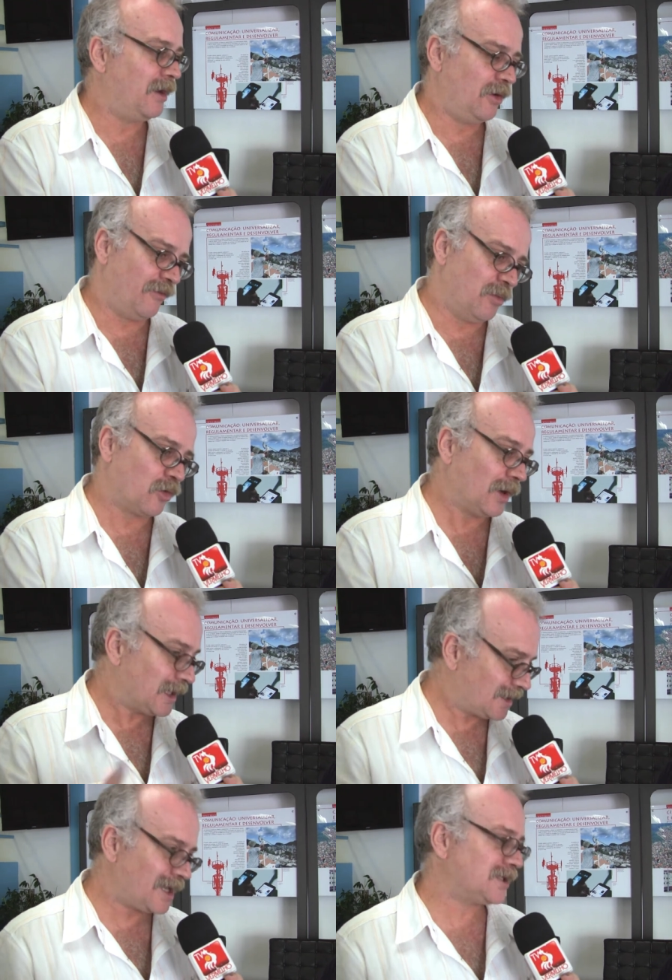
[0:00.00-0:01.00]
Nós vamos
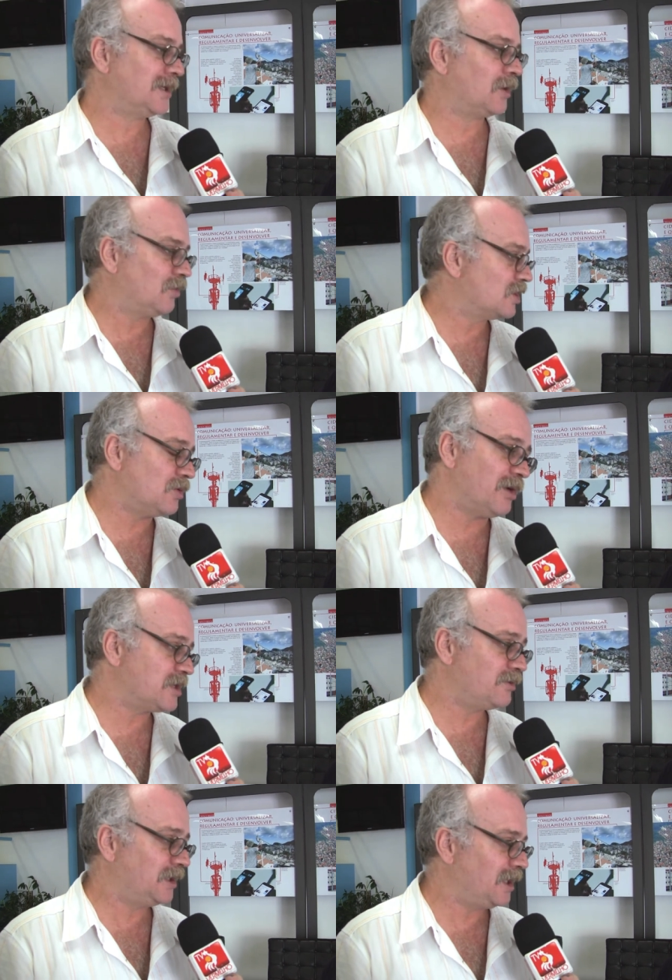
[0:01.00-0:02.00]
coletar assinaturas no
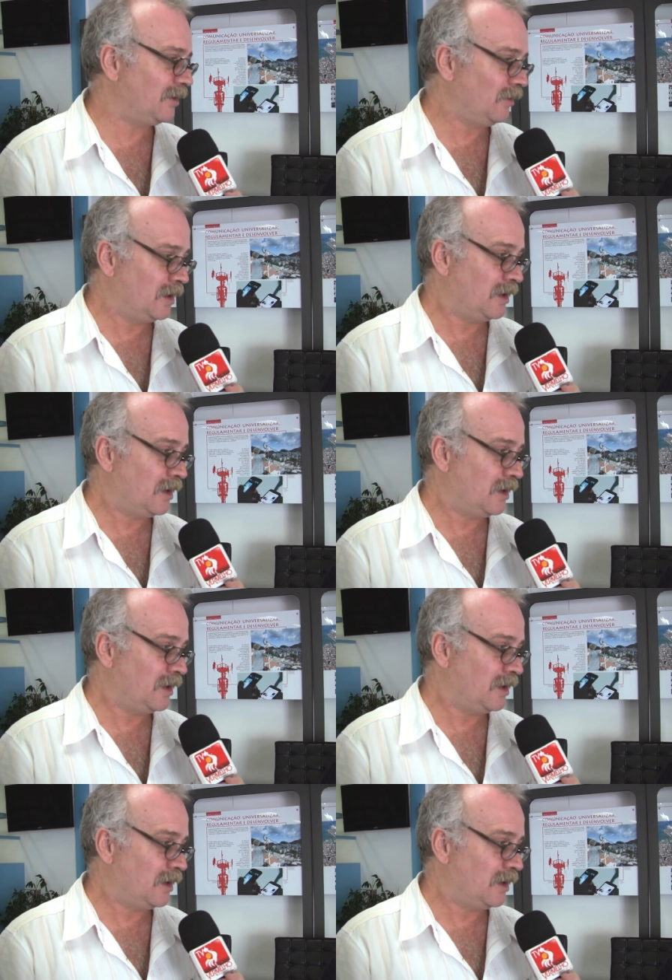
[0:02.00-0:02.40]
Brasil inteiro